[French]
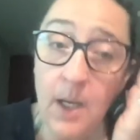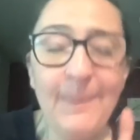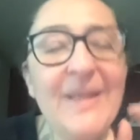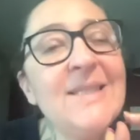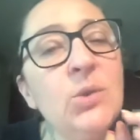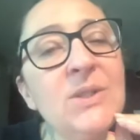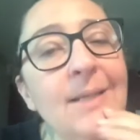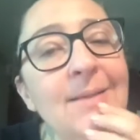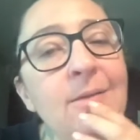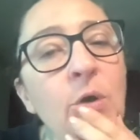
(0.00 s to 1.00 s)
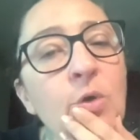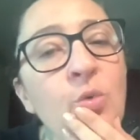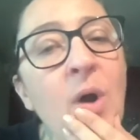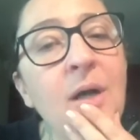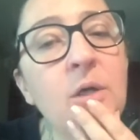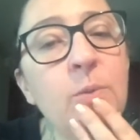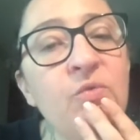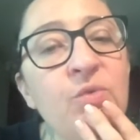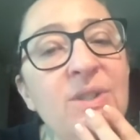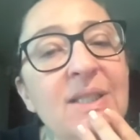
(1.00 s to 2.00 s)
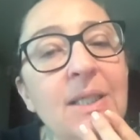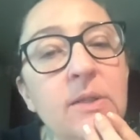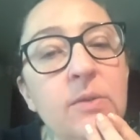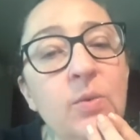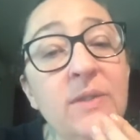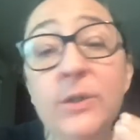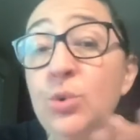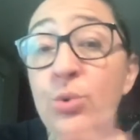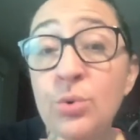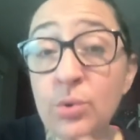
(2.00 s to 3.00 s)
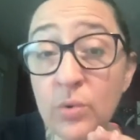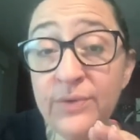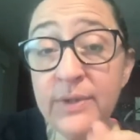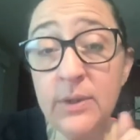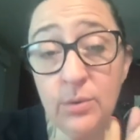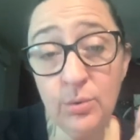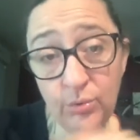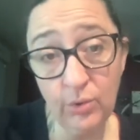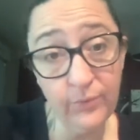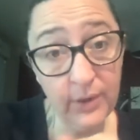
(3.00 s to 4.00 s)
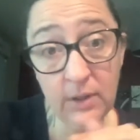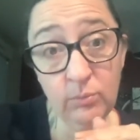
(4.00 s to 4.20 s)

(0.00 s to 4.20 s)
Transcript: Passez une certaine heure, le noir, comment vous dire hein. Vous avez juste envie de tout envoyer